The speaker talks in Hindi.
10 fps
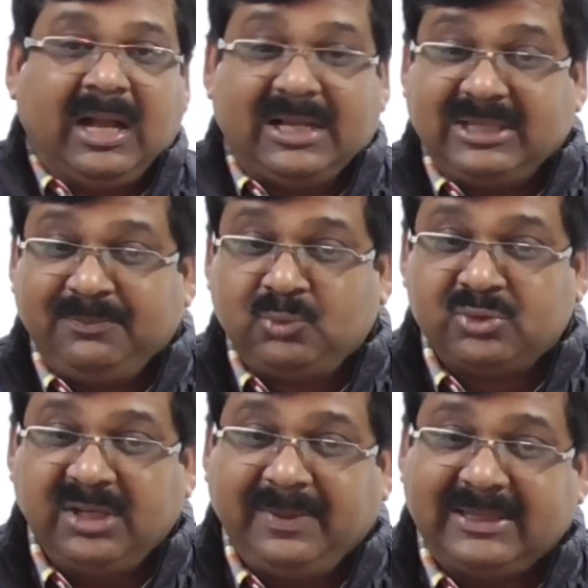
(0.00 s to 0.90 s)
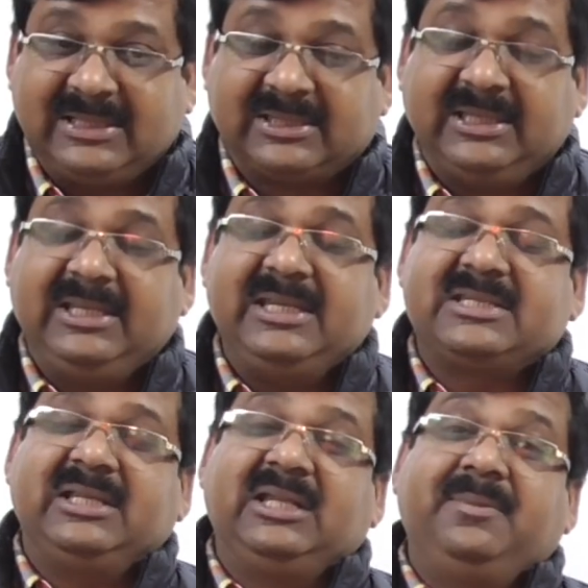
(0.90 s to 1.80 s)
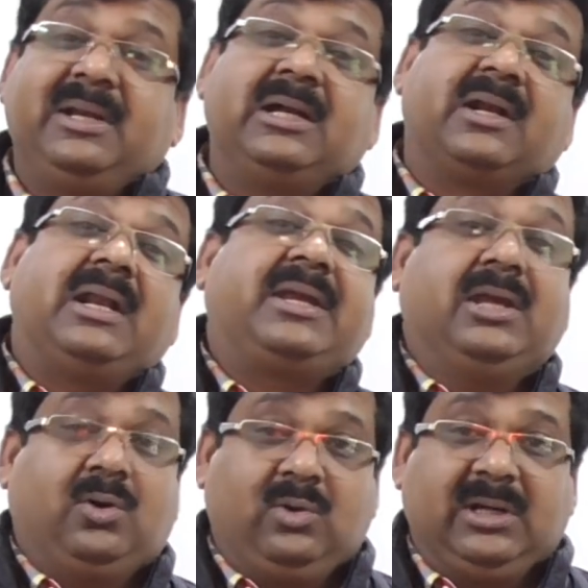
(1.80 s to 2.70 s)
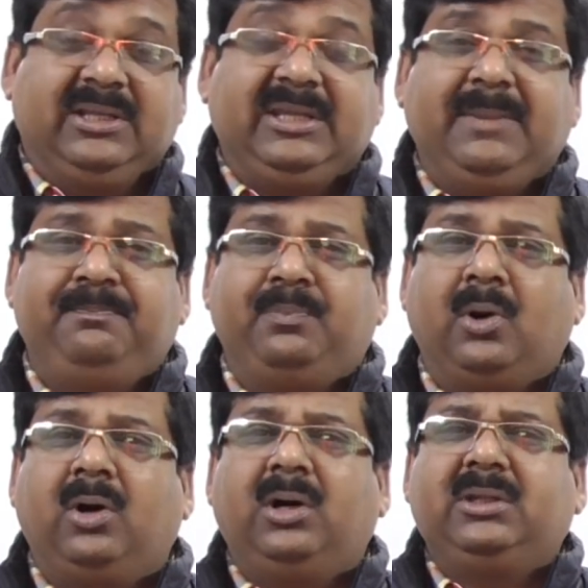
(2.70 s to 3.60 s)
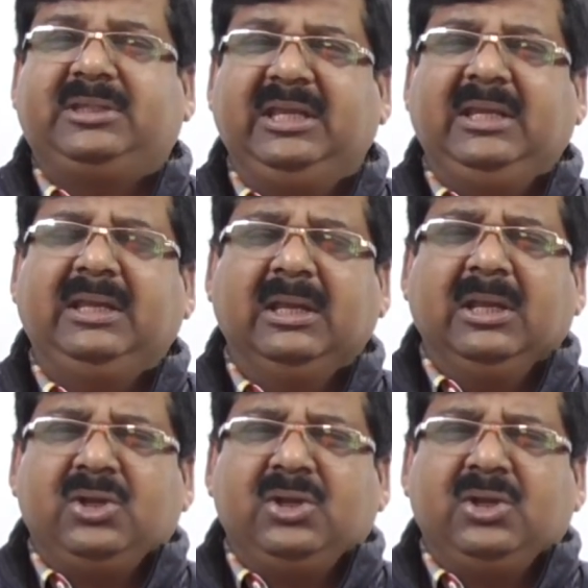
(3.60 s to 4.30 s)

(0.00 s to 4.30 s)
अच्छा आप दूसरी बात करते हैं कि इसके अंदर हमें करना क्या होगा देखिए बहुत ही